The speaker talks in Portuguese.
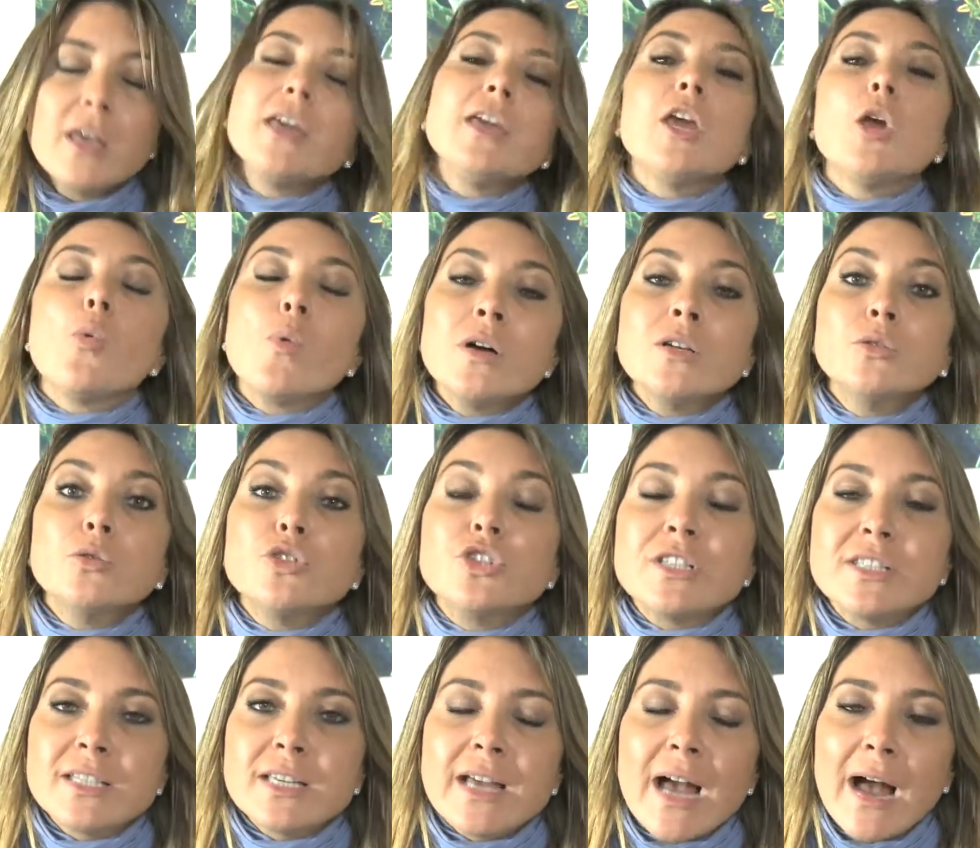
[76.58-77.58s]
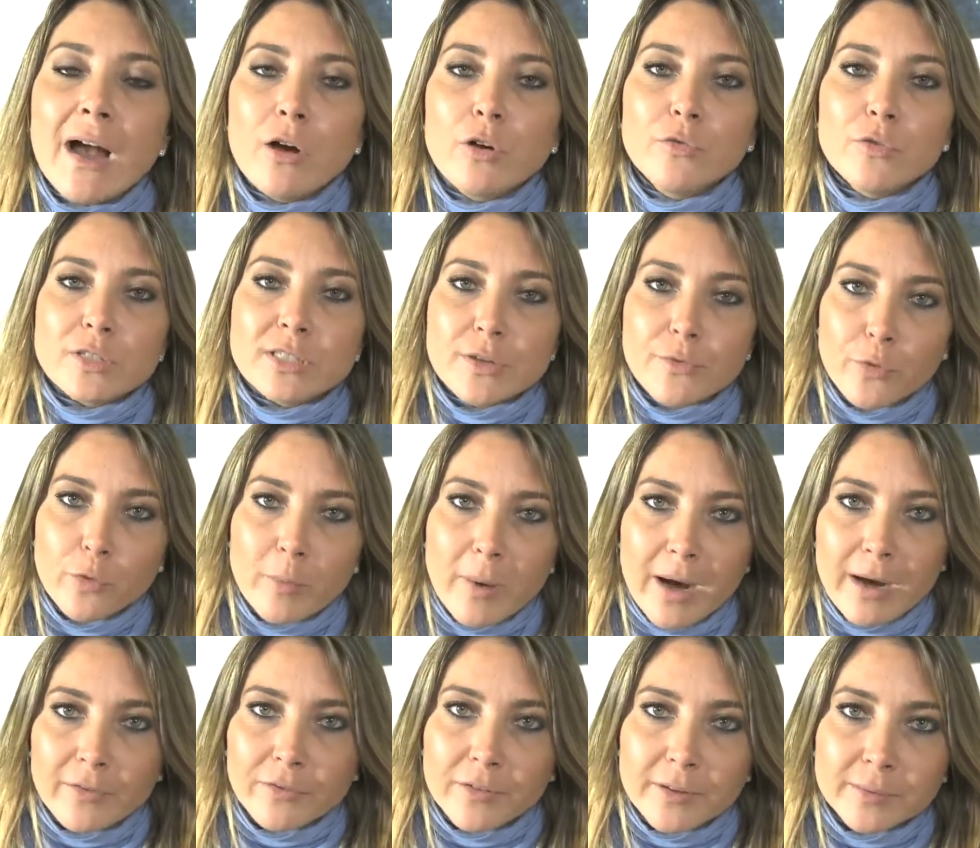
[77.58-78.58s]
E quanto de cigarro você
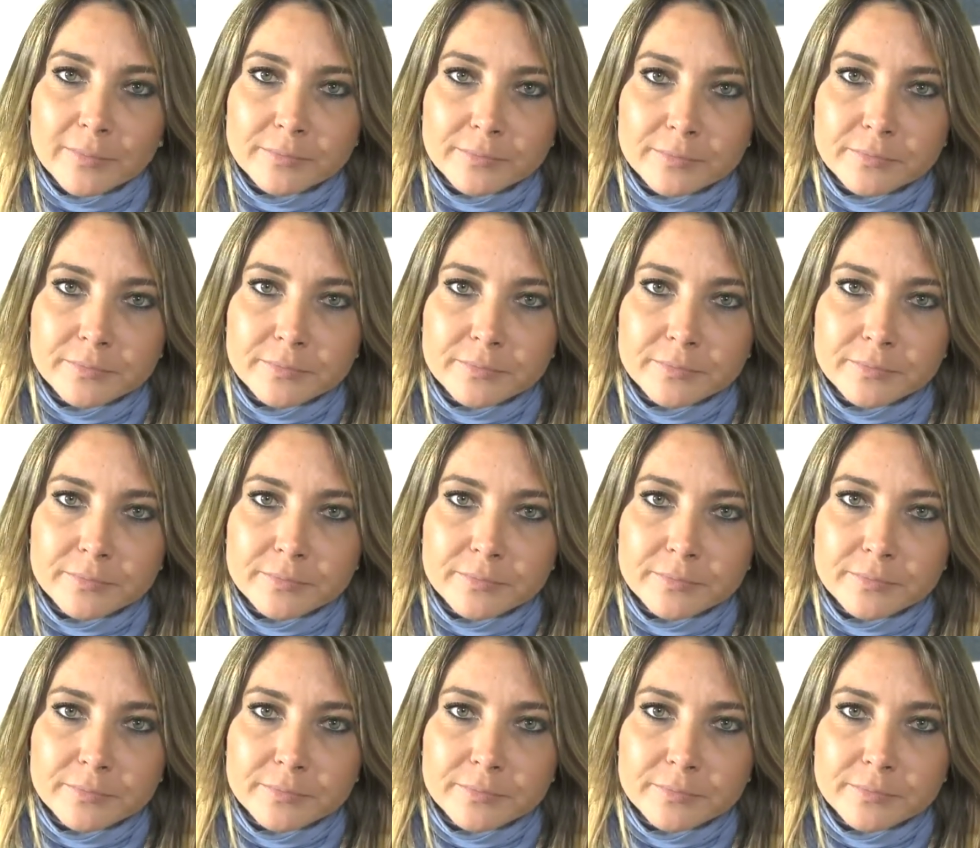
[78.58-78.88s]
fumava?